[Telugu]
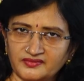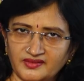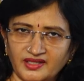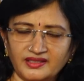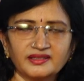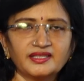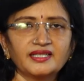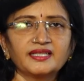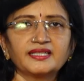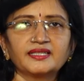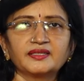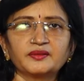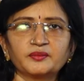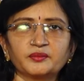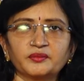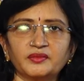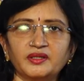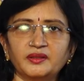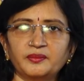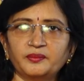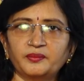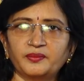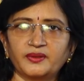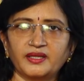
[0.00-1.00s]
అంతే
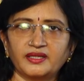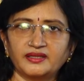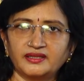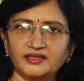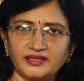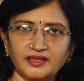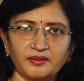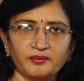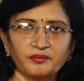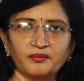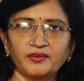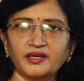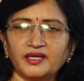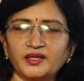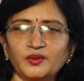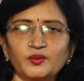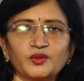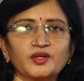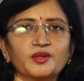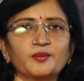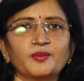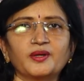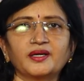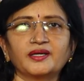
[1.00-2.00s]
కదమ్మా ప్రతి అమ్మాయి
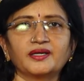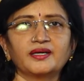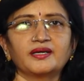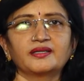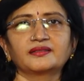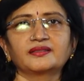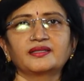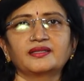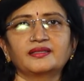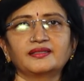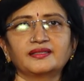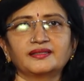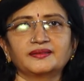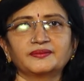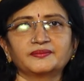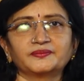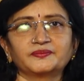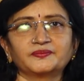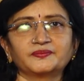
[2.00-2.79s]
ఒక బంగారు తల్లి